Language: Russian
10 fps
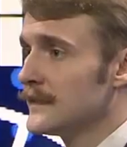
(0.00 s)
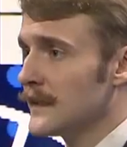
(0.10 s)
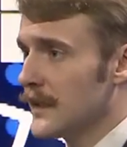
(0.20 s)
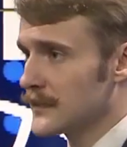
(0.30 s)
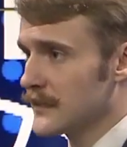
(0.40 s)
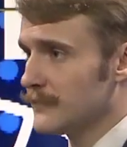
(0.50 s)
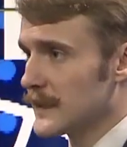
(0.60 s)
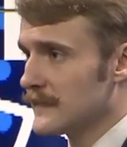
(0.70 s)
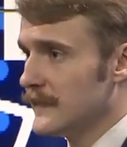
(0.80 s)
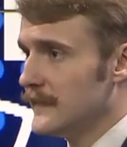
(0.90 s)
также в
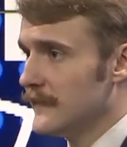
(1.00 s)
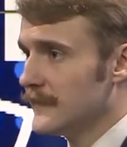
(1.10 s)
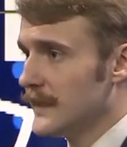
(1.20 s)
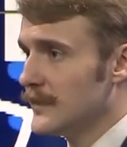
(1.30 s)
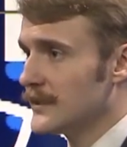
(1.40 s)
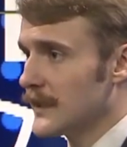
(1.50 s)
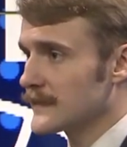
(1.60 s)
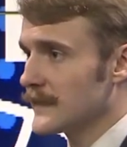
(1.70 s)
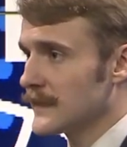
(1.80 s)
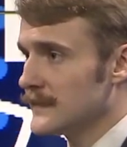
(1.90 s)
последнее время
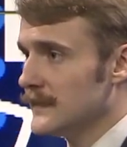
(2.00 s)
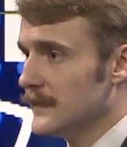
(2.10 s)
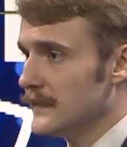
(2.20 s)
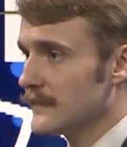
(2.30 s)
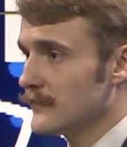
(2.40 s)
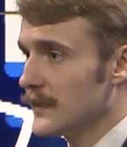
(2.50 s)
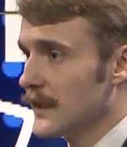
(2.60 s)
часто разнились.